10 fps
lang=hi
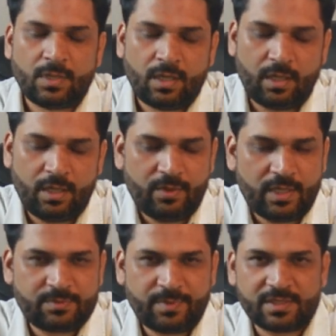Hello
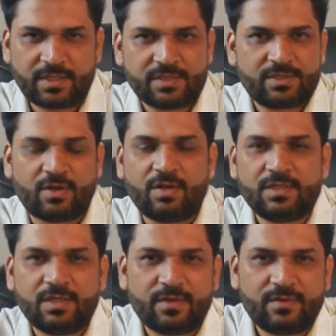SPS
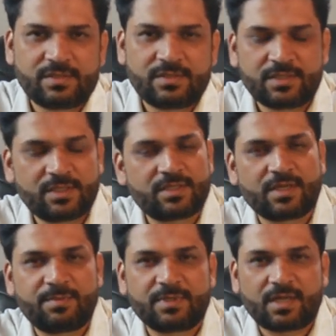Astrology lovers, this is
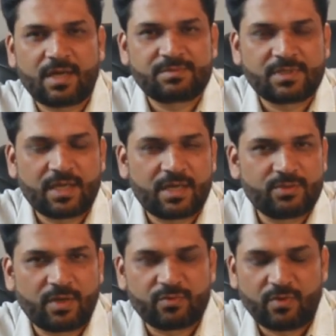Shankar Pratap
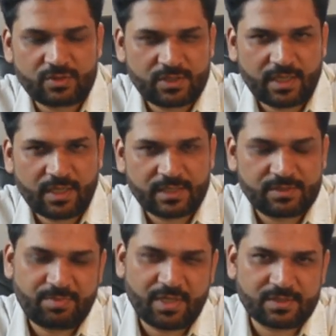यू आर you एस
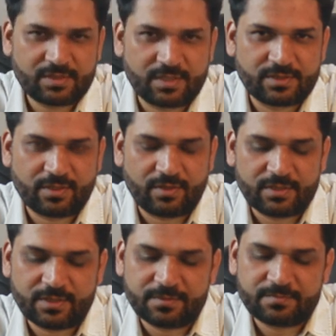पी एस
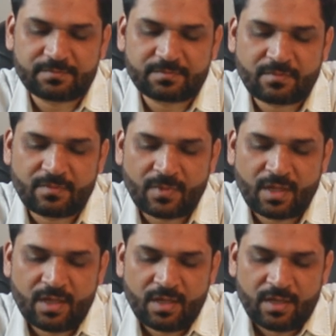एस्ट्रॉलॉजी
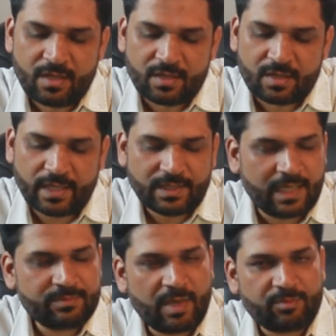गाइस
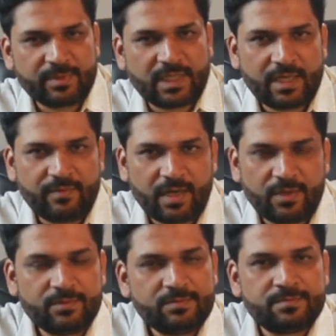आज मैं आपको बताने वाला
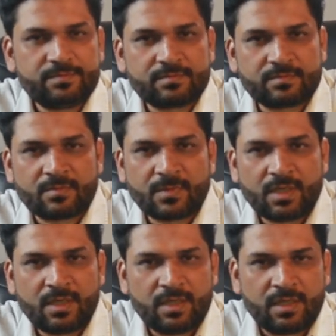हूं
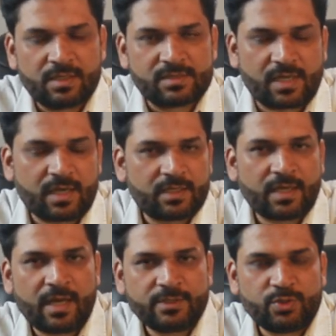
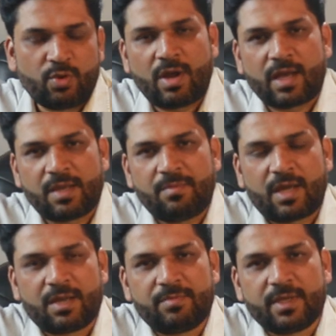सकटा योगा के
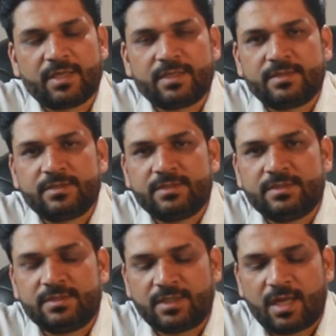बारे में
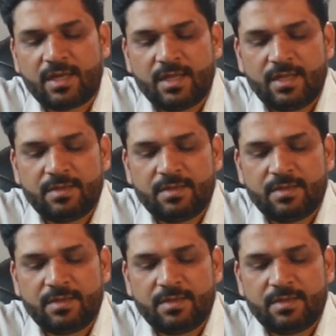यानी